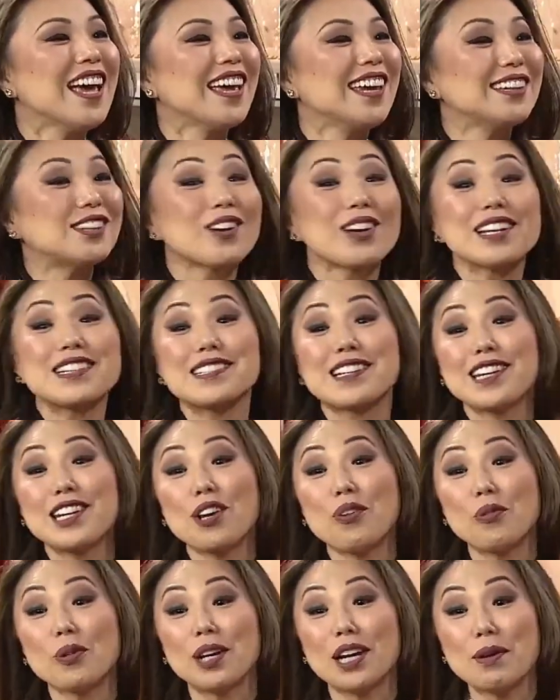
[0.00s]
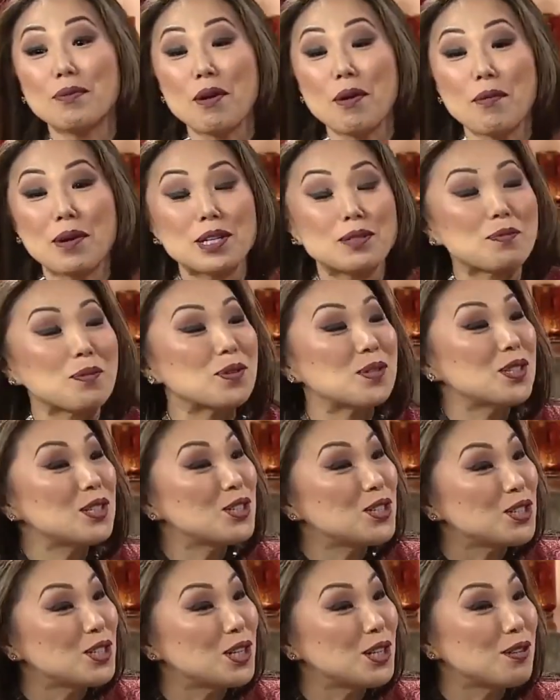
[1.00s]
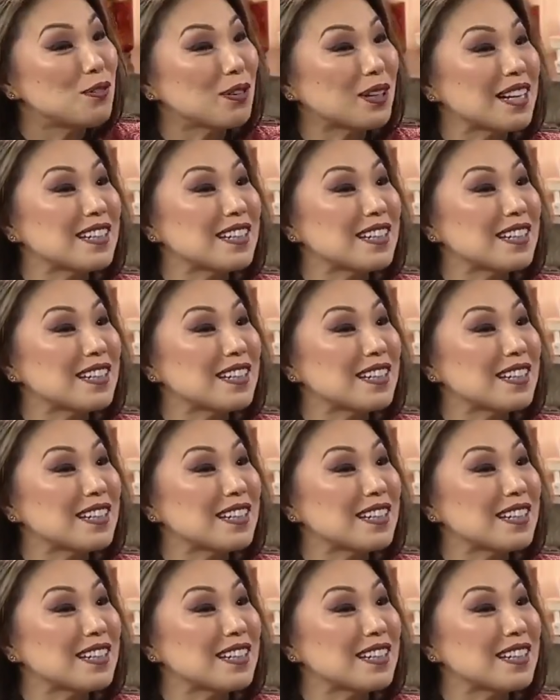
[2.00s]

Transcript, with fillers: então elas criam um clima mais positivo.